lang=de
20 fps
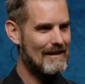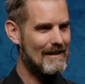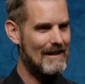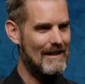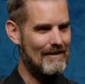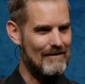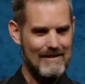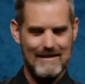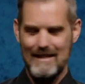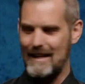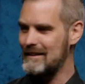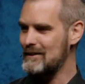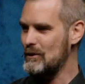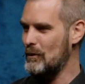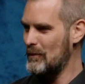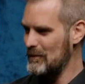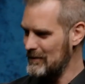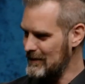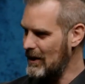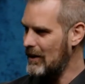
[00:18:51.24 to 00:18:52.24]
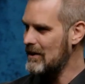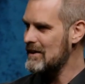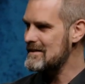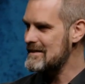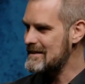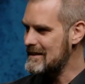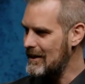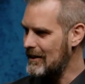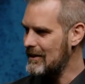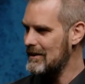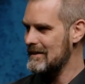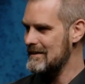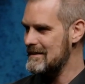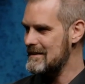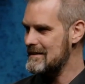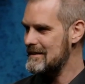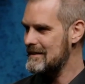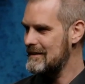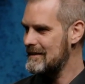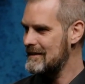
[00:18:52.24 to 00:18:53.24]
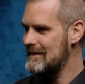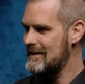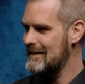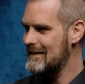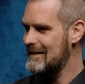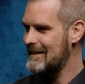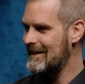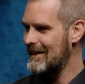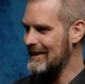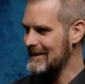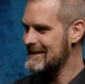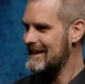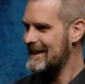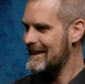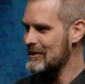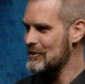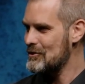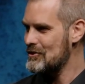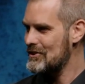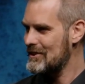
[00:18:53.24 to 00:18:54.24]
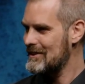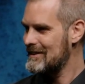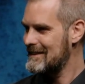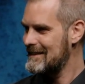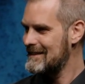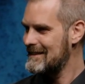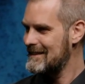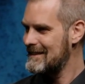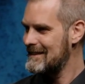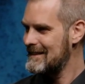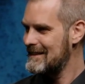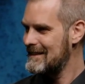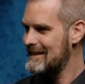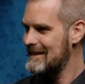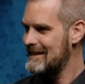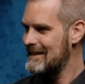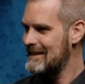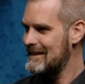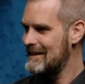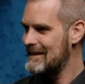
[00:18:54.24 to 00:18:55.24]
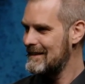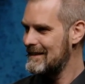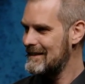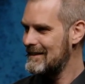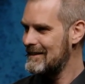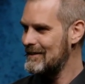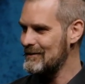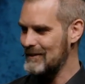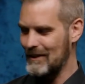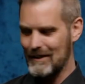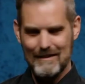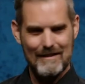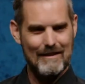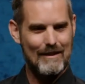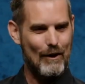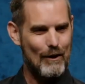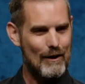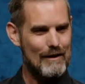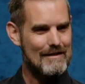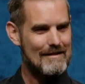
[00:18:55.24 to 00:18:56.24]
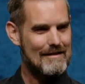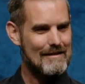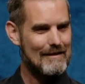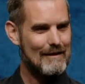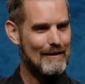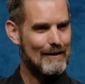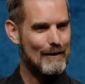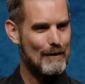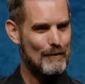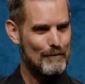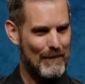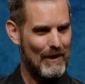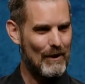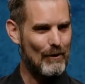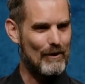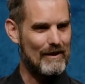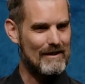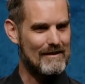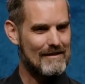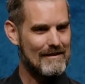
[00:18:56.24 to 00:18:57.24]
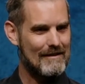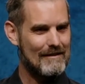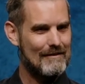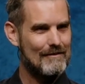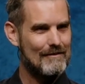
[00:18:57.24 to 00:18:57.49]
im Zentrum. Und um das geht als Christ. Das geht bei uns.